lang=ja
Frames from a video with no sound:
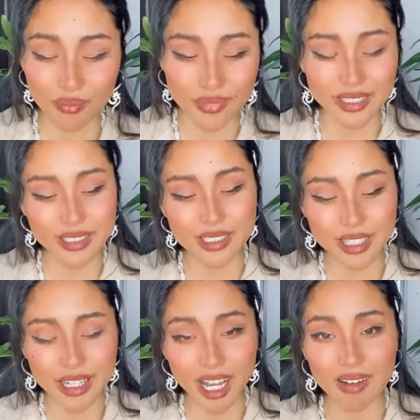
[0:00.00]
で実
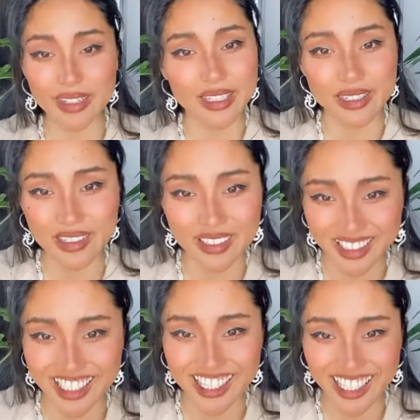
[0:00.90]
際変わってる
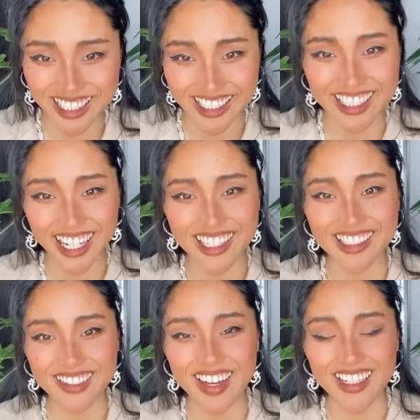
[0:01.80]
し私の
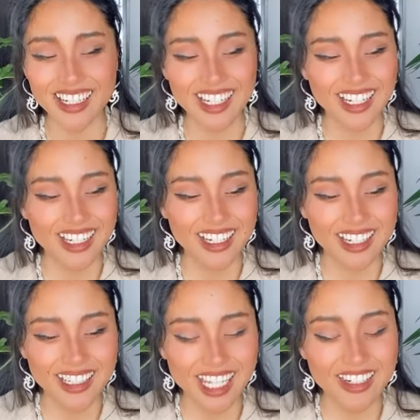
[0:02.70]
クライアントは
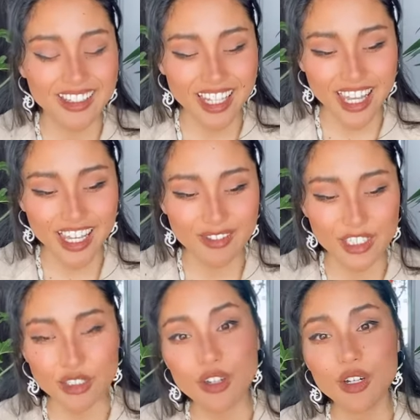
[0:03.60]
なのでも
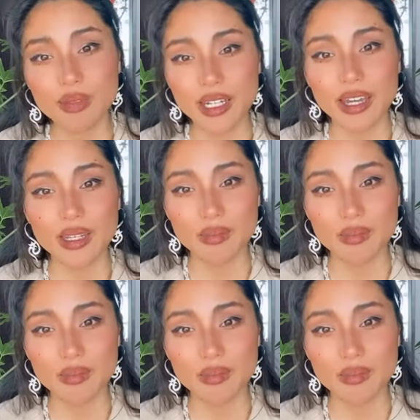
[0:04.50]
し興味があれ